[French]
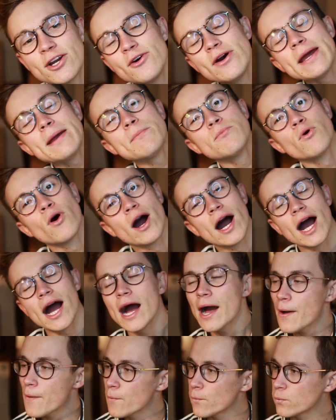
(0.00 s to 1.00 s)
Chloé et
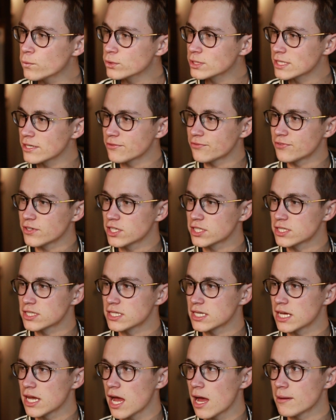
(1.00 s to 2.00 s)
moi, on s'est
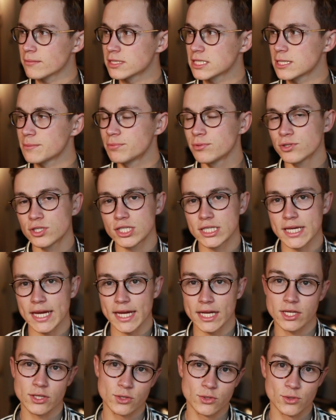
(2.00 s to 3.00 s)
fixé un petit
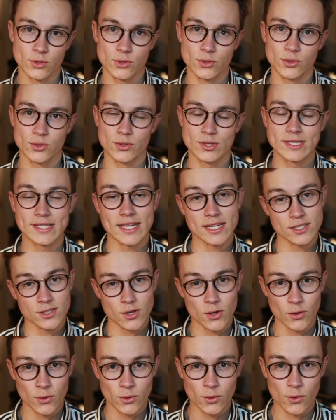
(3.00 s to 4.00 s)
budget de
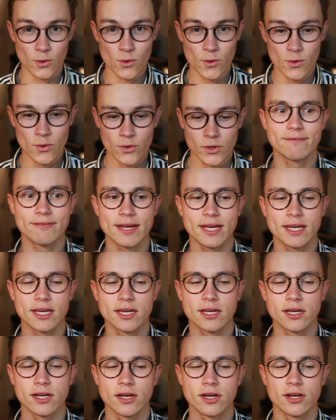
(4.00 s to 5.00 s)
500 euros
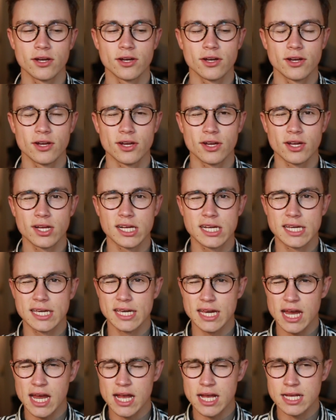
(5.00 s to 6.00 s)
avec 15
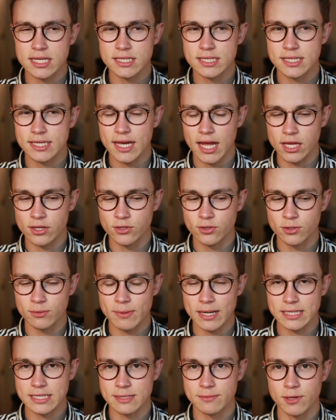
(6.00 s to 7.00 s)
euh, cadeaux
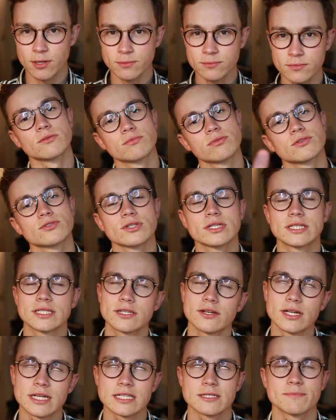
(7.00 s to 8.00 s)
maximum. Donc pour ceux qui
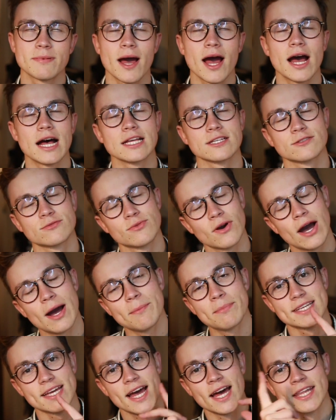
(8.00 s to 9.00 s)
ne connaissent pas un
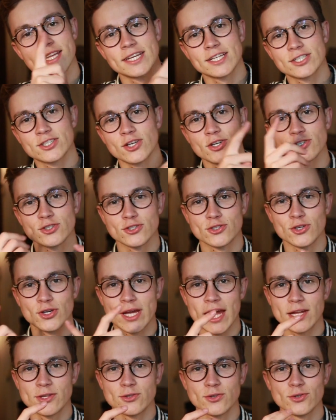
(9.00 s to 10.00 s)
swap, c'est un échange de
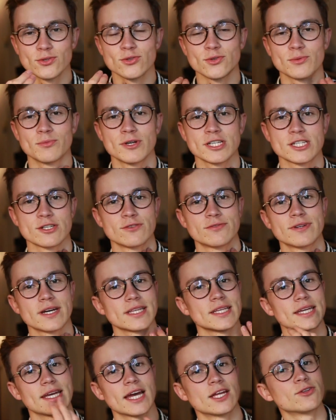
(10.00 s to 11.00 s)
cadeaux. Donc moi j'ai
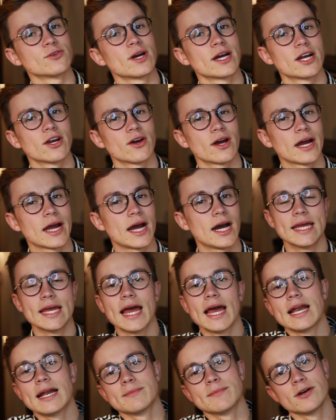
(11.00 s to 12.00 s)
offert des cadeaux à Gloria et
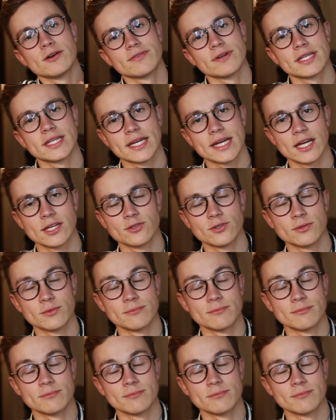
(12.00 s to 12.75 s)
elle, elle m'a offert des cadeaux.